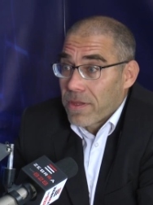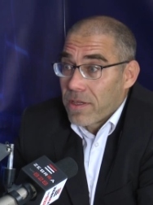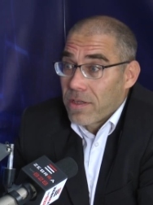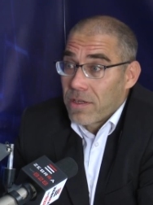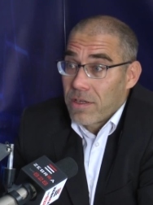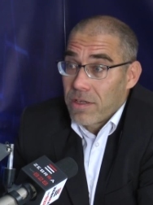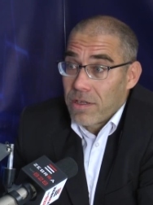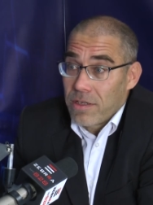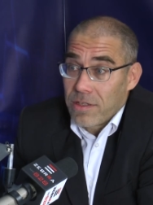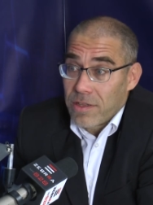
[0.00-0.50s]

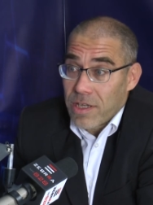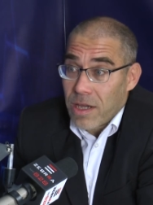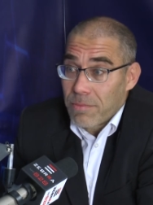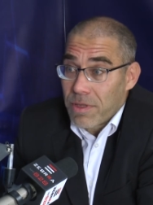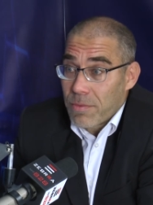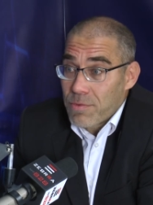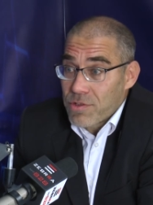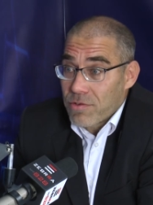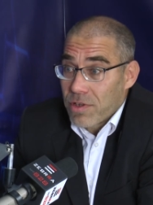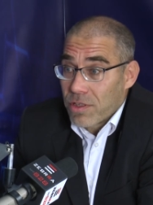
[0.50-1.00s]
E, I
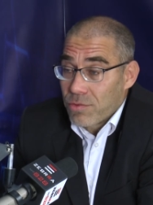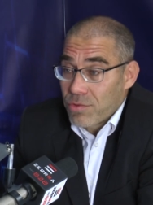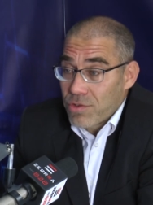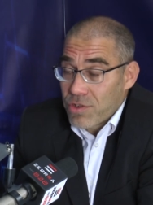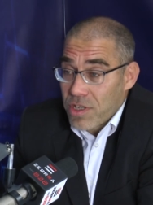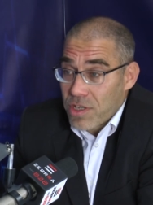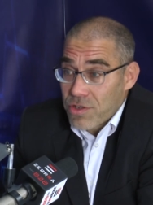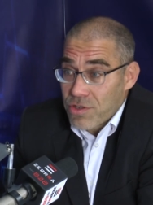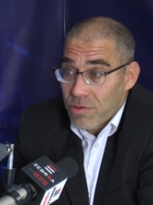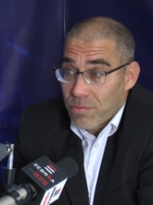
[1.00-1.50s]
tam na przykład
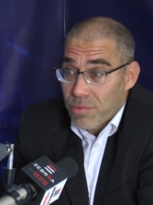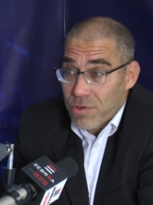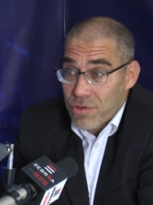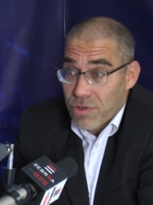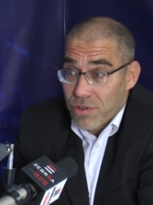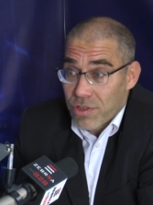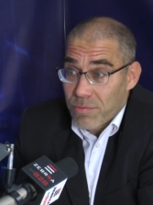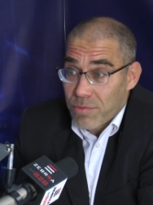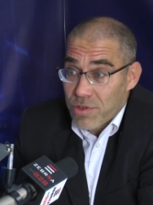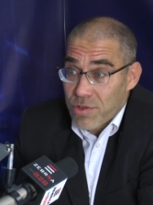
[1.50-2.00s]
już jeżdżą
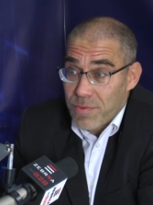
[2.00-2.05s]
pociągi